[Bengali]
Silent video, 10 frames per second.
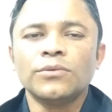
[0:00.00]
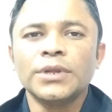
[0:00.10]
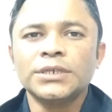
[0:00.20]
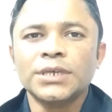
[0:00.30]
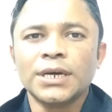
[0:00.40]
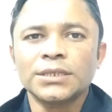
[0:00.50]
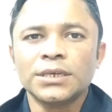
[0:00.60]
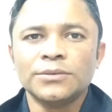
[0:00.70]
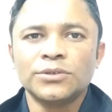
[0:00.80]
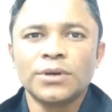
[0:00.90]
অনেক জায়গাতে
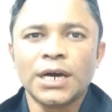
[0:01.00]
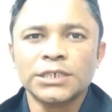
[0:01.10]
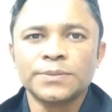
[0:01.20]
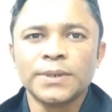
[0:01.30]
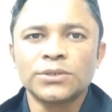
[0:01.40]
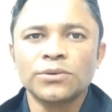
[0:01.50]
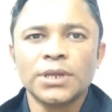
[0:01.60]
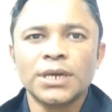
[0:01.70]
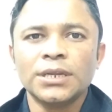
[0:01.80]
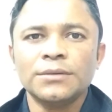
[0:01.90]
আমি তো কাজ পাই তোর
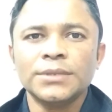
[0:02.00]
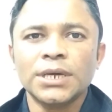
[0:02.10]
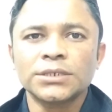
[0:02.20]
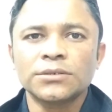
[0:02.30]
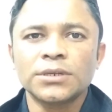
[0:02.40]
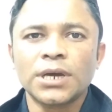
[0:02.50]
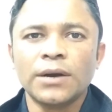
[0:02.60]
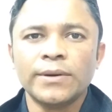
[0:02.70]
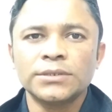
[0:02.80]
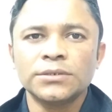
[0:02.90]
এখানে আমি কাজ করে
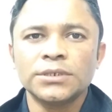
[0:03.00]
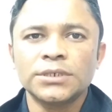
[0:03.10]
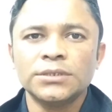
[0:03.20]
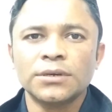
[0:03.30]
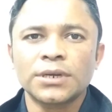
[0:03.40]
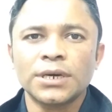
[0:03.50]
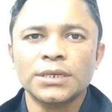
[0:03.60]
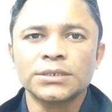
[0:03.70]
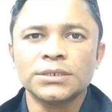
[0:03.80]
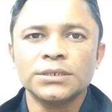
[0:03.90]
খাওয়ার জন্য কি দরকার
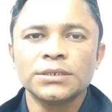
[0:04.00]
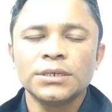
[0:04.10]
আছে